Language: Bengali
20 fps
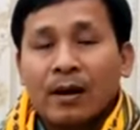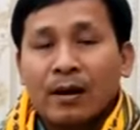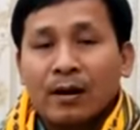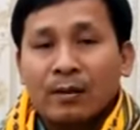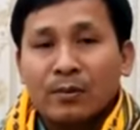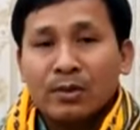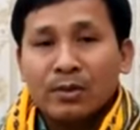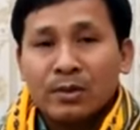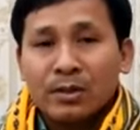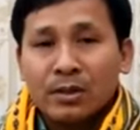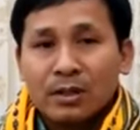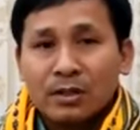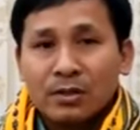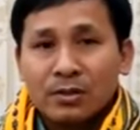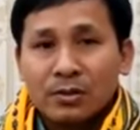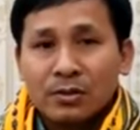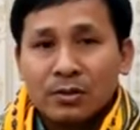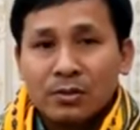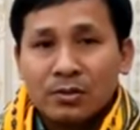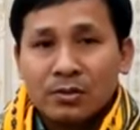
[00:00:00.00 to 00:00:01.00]
আমিও
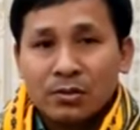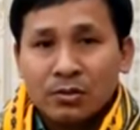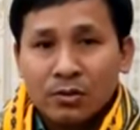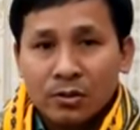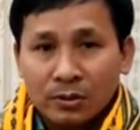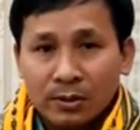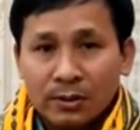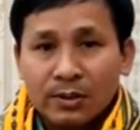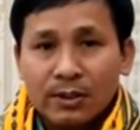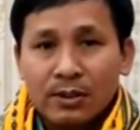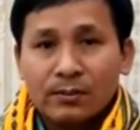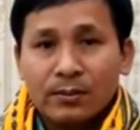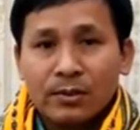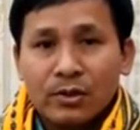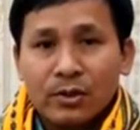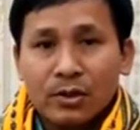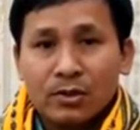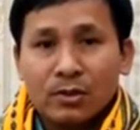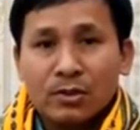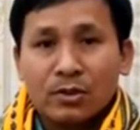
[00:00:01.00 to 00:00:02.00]
সাংসদ হিসাবে
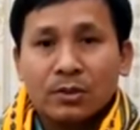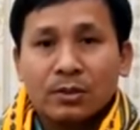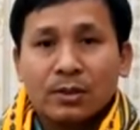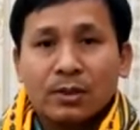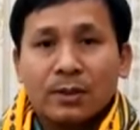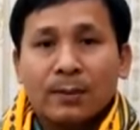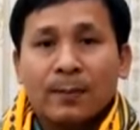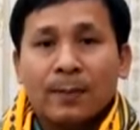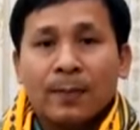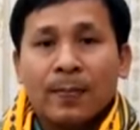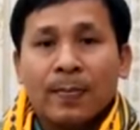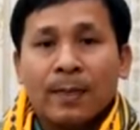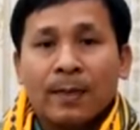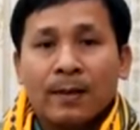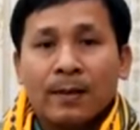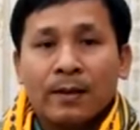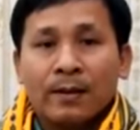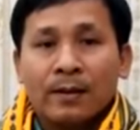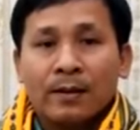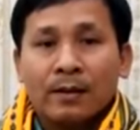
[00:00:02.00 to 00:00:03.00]
সংসদে
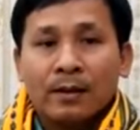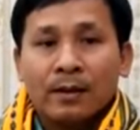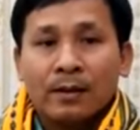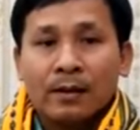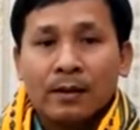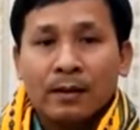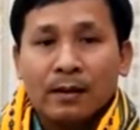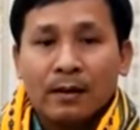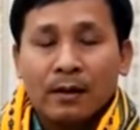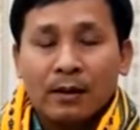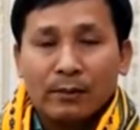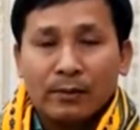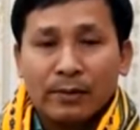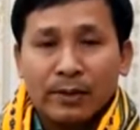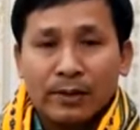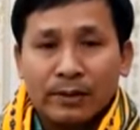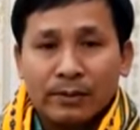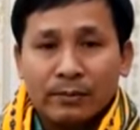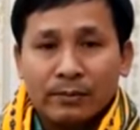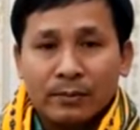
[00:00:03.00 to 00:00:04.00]
আমি
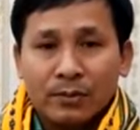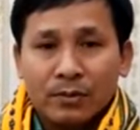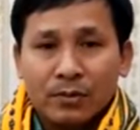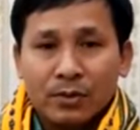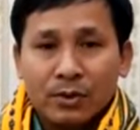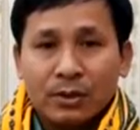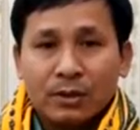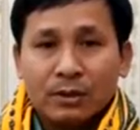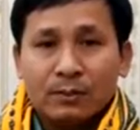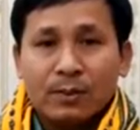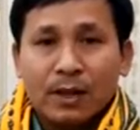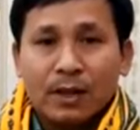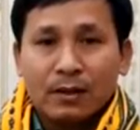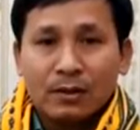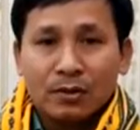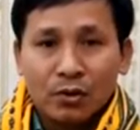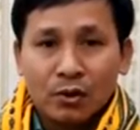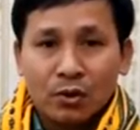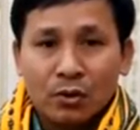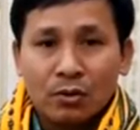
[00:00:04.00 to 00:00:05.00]
শীত
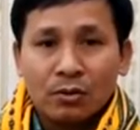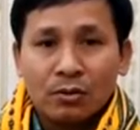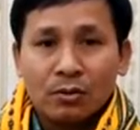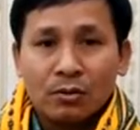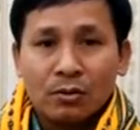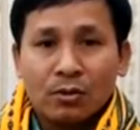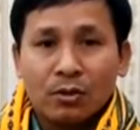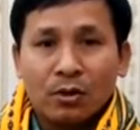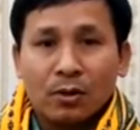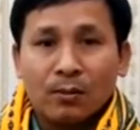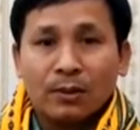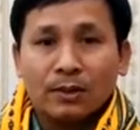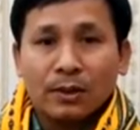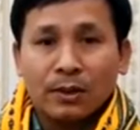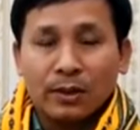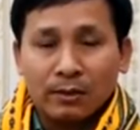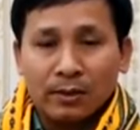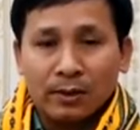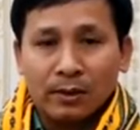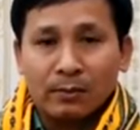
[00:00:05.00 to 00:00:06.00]
বাড়ানো সহ
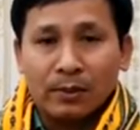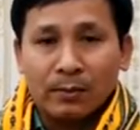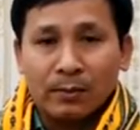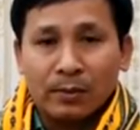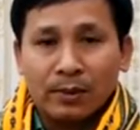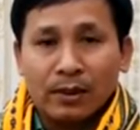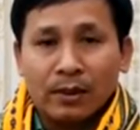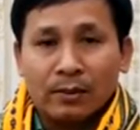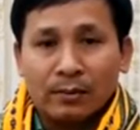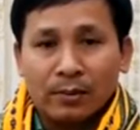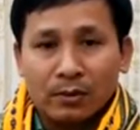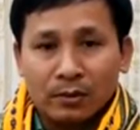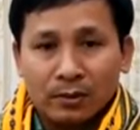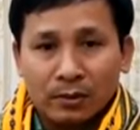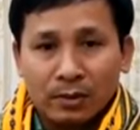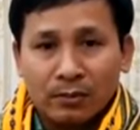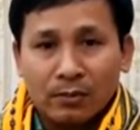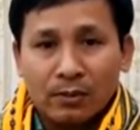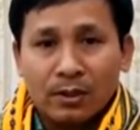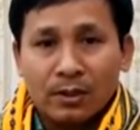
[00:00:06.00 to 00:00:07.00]
ক্ষমতায়নের ব্যাপারে আমি
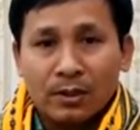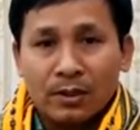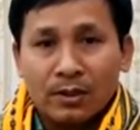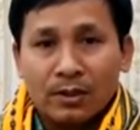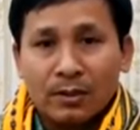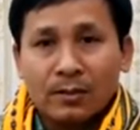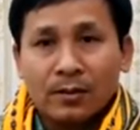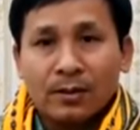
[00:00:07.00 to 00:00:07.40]
কথা বলেছি